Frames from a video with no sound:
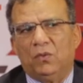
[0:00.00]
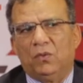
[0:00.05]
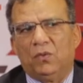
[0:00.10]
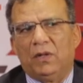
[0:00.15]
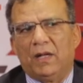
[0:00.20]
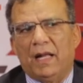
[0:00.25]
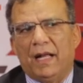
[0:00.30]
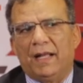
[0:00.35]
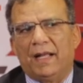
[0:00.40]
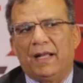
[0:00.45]

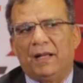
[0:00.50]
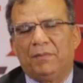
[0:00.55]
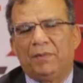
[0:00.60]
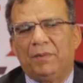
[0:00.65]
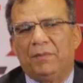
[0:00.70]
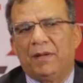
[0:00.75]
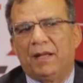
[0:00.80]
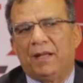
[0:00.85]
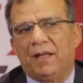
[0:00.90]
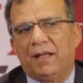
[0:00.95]
والحقيقه
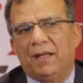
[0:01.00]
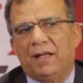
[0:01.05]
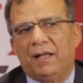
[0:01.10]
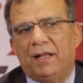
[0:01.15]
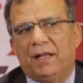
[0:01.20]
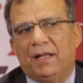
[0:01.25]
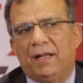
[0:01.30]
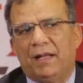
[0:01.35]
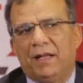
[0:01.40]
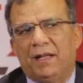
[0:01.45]

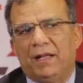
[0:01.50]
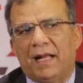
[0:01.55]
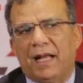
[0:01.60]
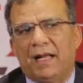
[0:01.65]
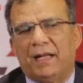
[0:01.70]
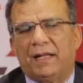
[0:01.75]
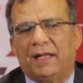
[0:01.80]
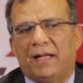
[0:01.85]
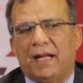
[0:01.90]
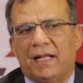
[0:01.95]
بيبقى
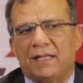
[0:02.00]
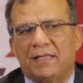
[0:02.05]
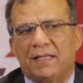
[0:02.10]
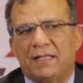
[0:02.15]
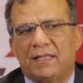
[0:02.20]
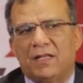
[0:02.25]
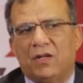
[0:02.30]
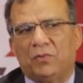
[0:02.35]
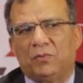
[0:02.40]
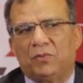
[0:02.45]
نعالج
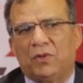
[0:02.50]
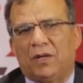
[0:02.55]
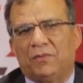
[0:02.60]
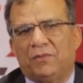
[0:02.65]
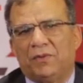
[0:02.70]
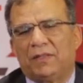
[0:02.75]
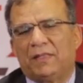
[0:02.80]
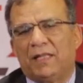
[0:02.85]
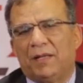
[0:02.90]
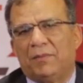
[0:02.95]
الحساسيه
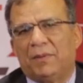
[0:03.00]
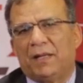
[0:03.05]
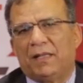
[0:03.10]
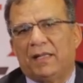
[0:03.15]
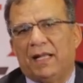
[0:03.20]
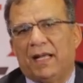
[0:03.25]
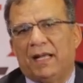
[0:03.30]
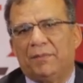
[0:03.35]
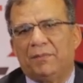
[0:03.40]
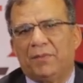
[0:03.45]
ومضاعفاتها بعض
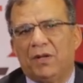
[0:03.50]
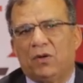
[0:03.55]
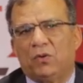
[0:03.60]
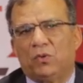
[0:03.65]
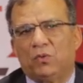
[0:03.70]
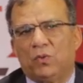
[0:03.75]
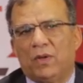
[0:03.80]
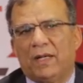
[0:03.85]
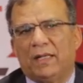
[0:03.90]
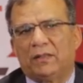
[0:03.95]
الاحيان
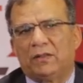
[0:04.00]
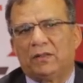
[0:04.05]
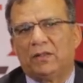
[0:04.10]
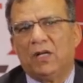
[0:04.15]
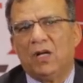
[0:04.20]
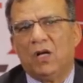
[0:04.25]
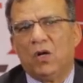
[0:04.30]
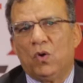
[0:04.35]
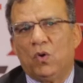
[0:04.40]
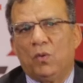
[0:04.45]
بياخد وقت
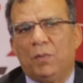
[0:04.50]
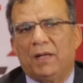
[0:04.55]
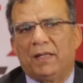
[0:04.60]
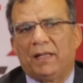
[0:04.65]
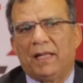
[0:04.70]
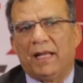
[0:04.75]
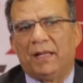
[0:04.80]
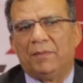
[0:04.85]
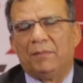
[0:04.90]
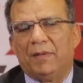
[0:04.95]
وبعض
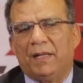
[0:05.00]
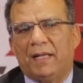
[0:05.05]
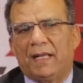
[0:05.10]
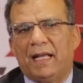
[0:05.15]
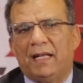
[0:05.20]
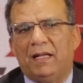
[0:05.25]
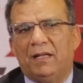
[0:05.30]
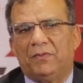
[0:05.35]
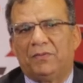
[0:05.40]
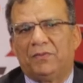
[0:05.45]
الاحيان
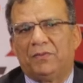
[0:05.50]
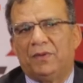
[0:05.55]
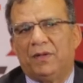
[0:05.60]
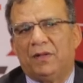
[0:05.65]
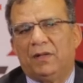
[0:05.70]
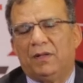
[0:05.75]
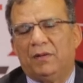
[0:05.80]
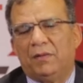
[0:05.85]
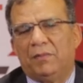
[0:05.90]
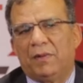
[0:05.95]
بيكلف
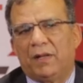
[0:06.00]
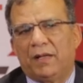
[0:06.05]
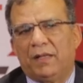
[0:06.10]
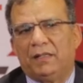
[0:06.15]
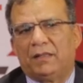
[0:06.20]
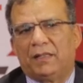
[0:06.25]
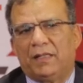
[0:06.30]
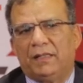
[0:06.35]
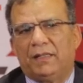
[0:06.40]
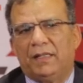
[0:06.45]

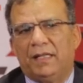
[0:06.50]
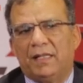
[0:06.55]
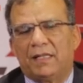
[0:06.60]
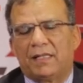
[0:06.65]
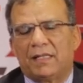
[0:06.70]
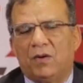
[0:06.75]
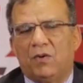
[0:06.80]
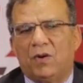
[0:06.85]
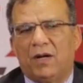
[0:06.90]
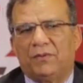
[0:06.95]
المريض كتير
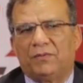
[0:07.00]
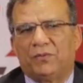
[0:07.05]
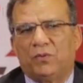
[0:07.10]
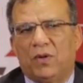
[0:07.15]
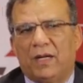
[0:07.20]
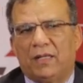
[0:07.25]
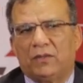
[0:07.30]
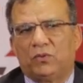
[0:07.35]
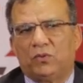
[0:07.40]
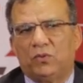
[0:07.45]
سواء في
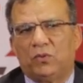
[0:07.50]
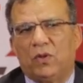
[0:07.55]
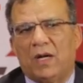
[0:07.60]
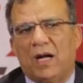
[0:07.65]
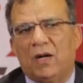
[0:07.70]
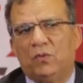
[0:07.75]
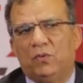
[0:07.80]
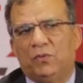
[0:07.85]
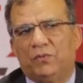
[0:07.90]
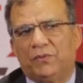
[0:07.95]

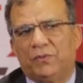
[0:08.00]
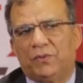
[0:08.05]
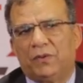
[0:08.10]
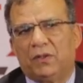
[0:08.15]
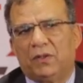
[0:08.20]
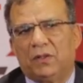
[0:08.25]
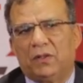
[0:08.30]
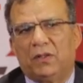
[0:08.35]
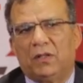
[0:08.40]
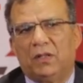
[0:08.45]
وقته او
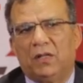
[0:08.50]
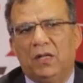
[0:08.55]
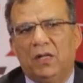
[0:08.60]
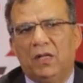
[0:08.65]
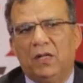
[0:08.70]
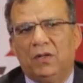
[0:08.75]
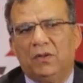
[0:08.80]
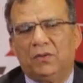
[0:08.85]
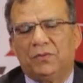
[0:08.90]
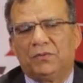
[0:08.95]
في
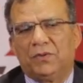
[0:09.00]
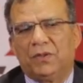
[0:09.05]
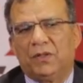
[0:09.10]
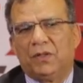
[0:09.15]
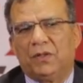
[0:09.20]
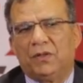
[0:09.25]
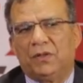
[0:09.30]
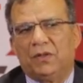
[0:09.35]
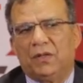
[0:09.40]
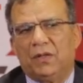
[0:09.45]

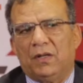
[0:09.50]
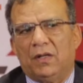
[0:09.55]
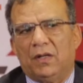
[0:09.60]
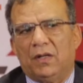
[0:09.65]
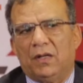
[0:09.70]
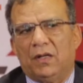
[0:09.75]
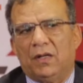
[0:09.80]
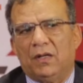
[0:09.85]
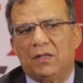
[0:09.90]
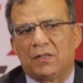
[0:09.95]

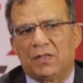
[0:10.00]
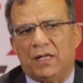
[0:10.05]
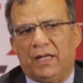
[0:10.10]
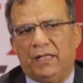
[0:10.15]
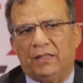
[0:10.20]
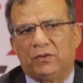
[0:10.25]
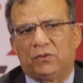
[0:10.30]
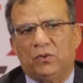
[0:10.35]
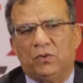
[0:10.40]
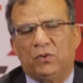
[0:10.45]
في
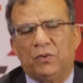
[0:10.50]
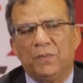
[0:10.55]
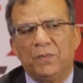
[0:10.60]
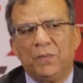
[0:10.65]
صحته